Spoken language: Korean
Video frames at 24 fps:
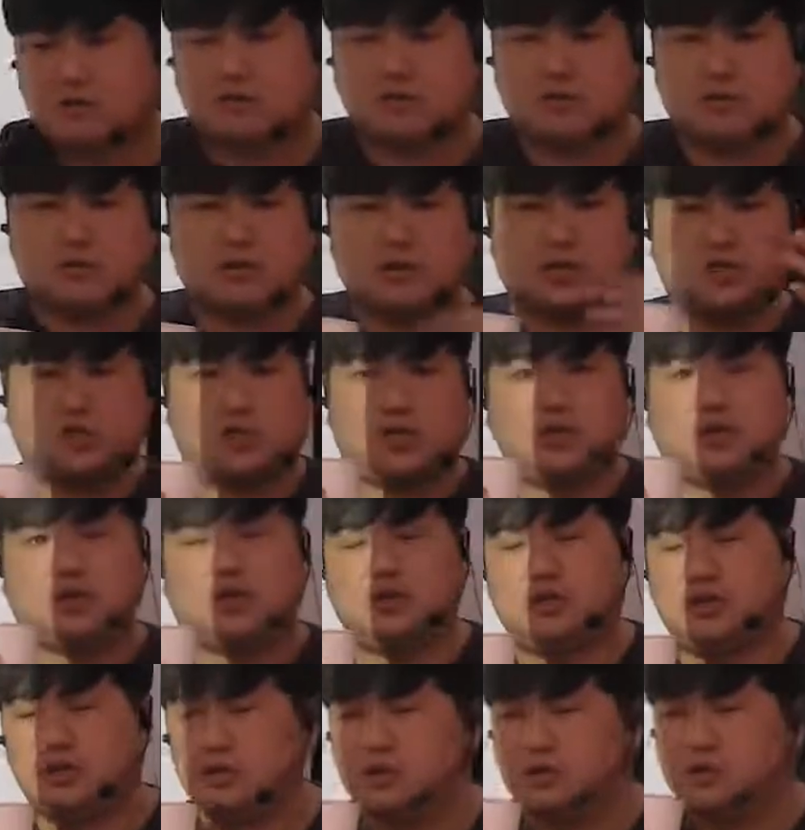재채기를
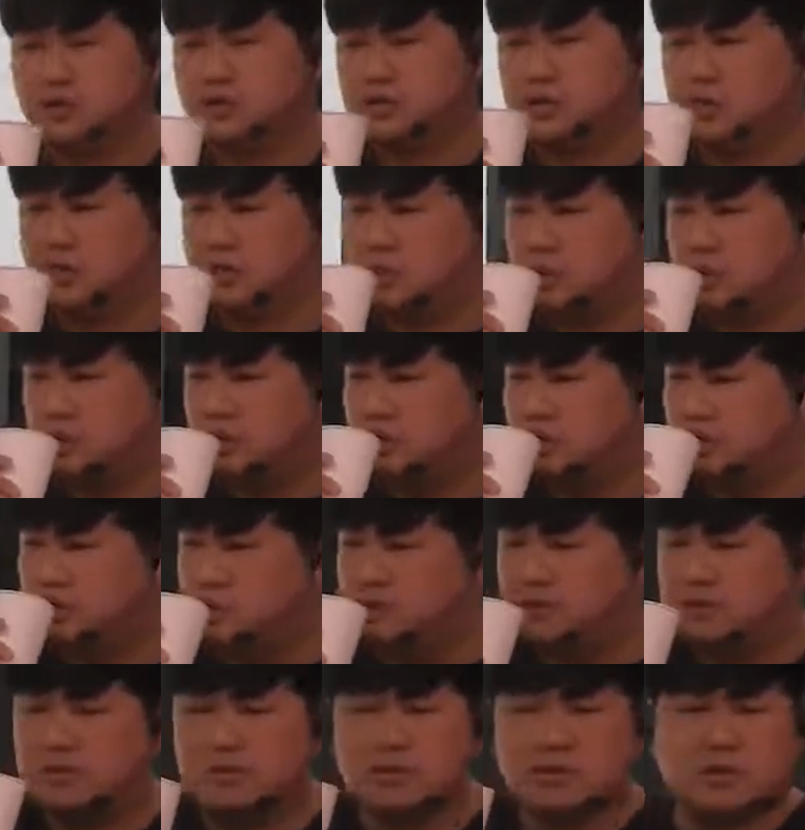응, 재채기를 그래서
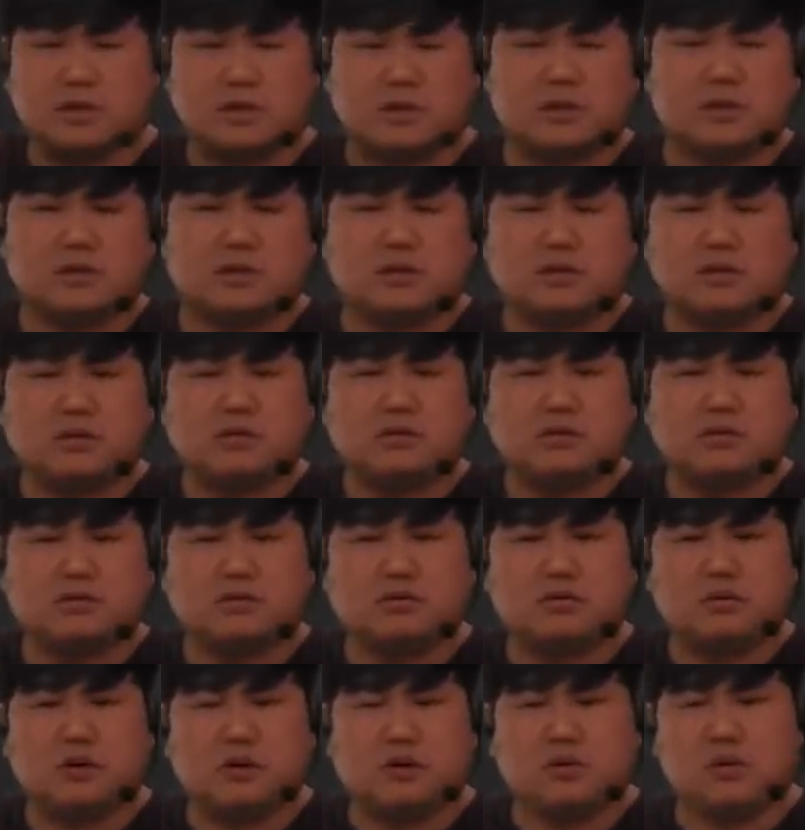그러지 내가 뭐
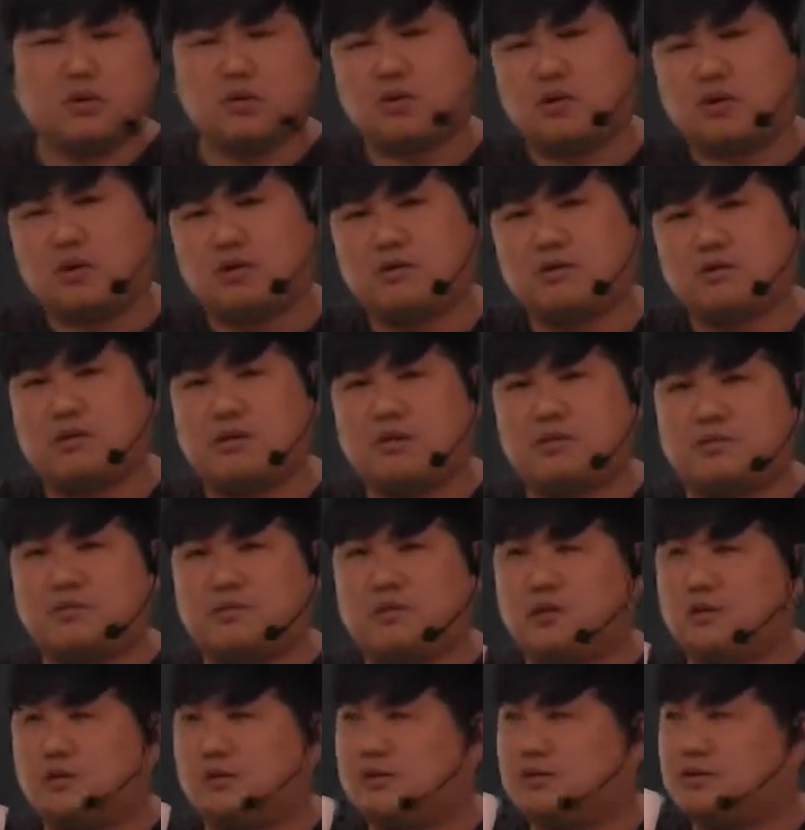코로나 이런 건 아닙니다
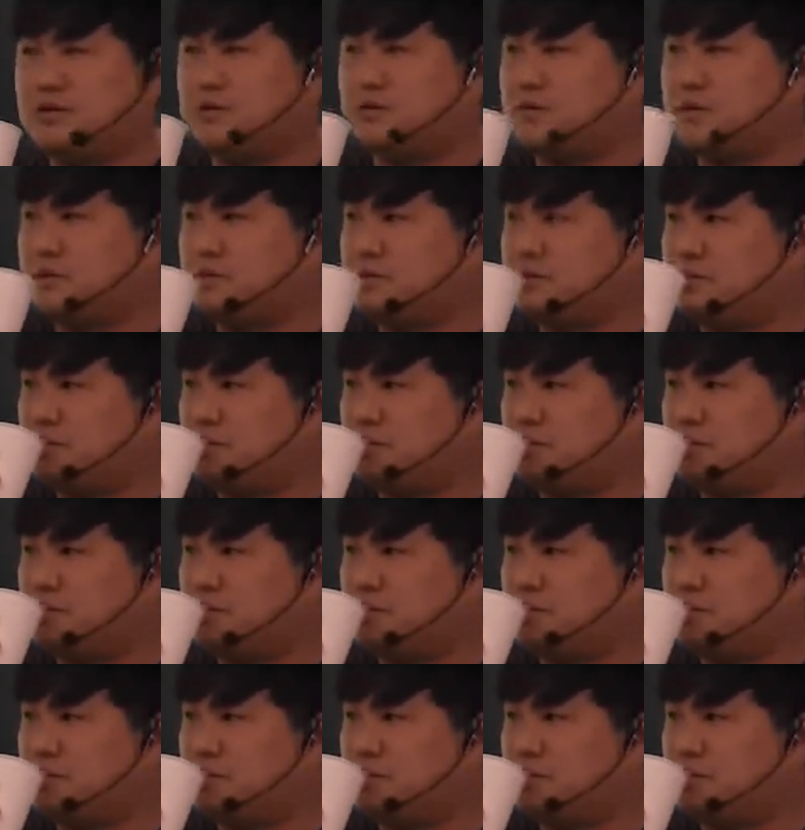걱정하지 마십시오